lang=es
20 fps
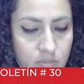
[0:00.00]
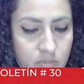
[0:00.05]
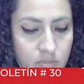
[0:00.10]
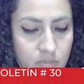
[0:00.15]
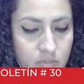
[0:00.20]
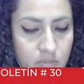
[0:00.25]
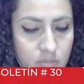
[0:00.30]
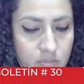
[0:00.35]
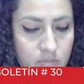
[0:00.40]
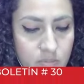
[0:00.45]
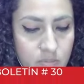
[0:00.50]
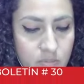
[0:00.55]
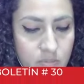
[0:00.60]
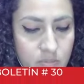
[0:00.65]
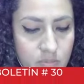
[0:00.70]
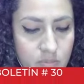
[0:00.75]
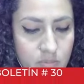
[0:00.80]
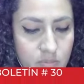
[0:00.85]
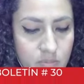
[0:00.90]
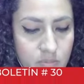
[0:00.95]
invitados.
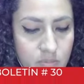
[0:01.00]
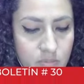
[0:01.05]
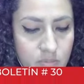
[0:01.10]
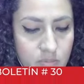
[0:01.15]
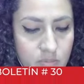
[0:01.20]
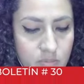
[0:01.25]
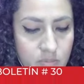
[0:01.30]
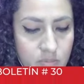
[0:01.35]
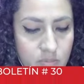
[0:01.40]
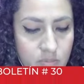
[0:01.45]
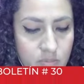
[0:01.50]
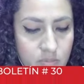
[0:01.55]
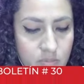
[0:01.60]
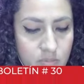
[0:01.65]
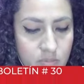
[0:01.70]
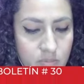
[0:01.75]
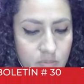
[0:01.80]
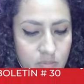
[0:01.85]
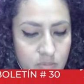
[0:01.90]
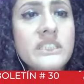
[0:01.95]

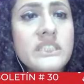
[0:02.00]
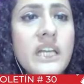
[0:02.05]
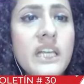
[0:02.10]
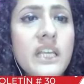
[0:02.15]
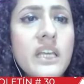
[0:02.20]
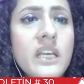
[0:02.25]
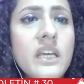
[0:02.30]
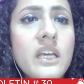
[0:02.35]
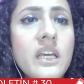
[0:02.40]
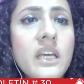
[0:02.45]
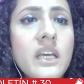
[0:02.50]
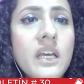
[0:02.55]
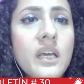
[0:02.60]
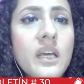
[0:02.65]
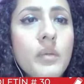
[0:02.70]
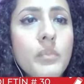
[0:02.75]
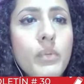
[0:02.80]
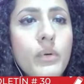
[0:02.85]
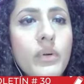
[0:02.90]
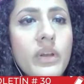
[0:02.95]
Comenzaré
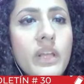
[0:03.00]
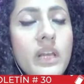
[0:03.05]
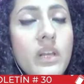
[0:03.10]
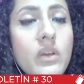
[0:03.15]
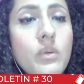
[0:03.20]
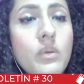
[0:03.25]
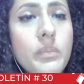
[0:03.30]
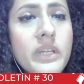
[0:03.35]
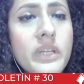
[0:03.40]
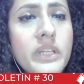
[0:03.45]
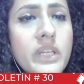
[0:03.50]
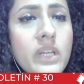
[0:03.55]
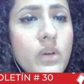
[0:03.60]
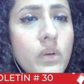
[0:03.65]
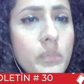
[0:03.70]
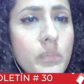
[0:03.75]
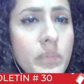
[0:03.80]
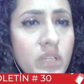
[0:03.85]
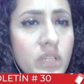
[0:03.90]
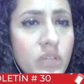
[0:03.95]
por el
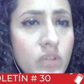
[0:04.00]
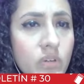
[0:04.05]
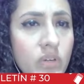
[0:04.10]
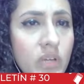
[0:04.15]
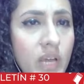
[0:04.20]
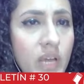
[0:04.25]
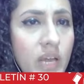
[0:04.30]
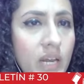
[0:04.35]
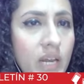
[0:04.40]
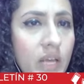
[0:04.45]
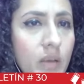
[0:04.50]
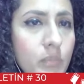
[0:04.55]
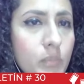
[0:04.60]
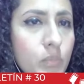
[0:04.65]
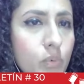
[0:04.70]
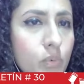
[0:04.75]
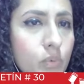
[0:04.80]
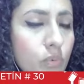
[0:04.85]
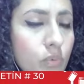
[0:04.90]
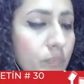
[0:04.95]
compañero Víctor
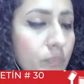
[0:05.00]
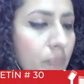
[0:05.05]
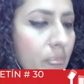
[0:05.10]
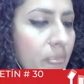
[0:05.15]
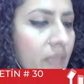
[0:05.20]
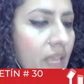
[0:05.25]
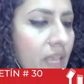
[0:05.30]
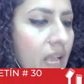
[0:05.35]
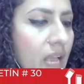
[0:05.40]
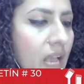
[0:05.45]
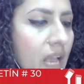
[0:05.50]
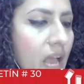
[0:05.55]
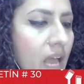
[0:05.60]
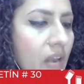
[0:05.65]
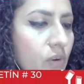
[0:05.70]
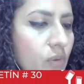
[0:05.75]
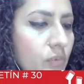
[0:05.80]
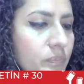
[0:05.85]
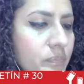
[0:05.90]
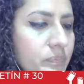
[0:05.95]
Aramburu
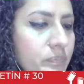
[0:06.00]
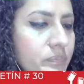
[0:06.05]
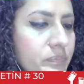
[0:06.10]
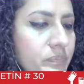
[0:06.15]
Cano.